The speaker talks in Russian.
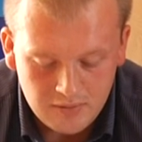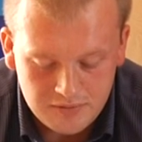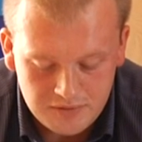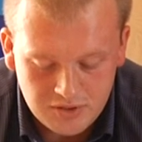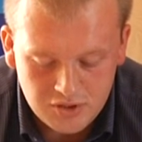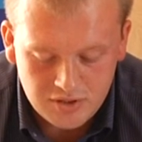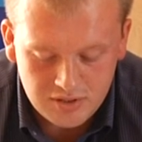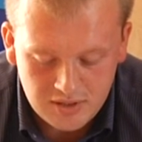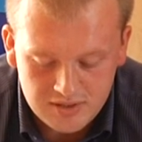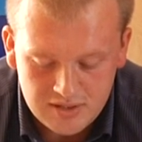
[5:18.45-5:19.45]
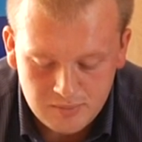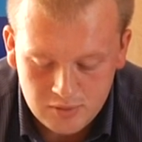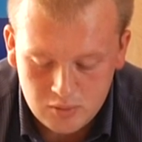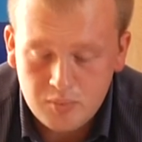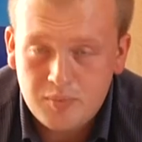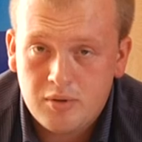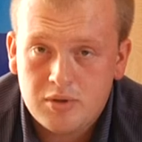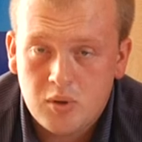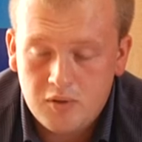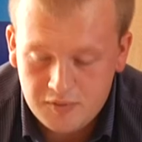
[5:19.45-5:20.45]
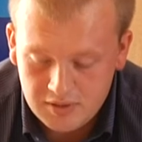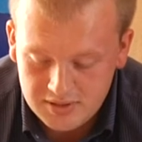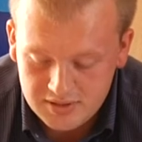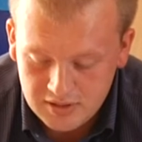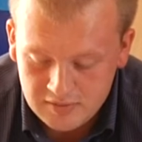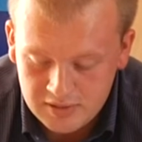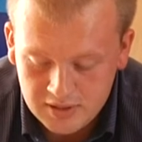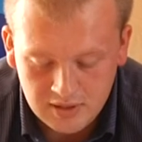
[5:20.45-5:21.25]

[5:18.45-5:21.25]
В 2019 году при условии финансирования